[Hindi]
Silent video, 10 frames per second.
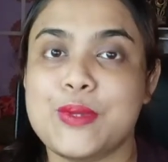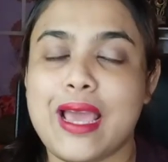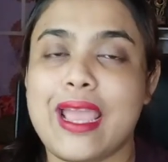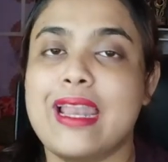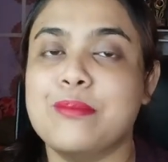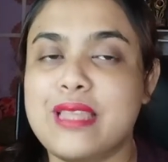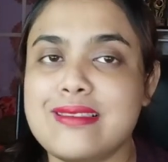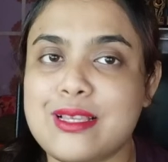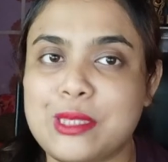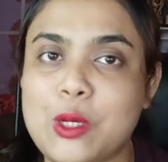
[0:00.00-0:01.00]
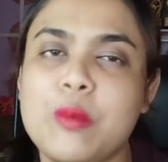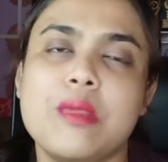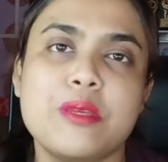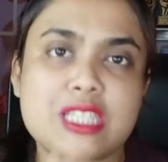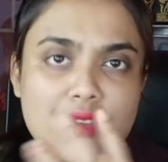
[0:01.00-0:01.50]
चुका है एंड आप देख सकते हो
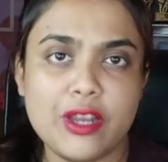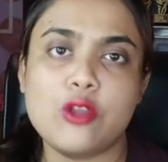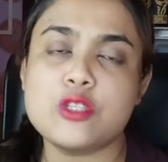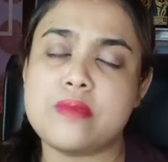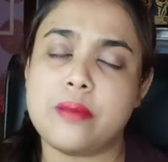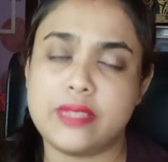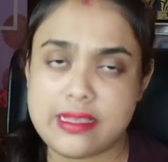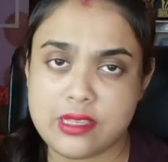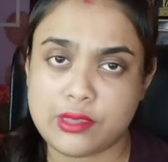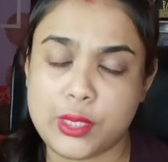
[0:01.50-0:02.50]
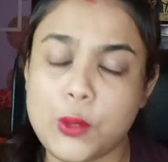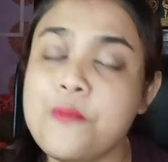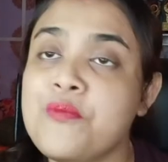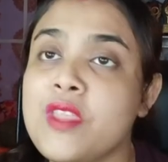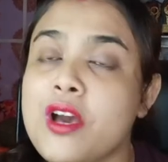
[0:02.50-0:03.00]
मेरे पिछले वीडियोस पे आप देख सकते हो
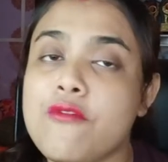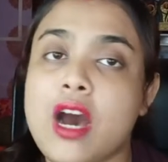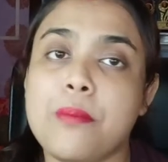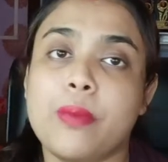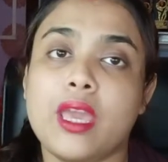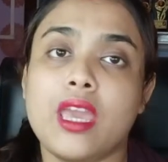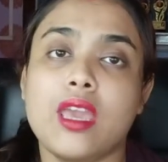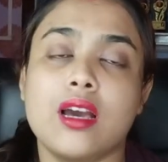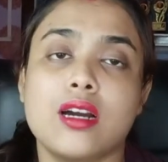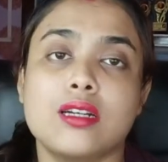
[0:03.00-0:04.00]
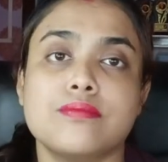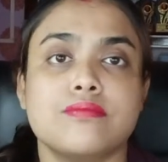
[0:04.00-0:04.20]
वहाँ पे आ,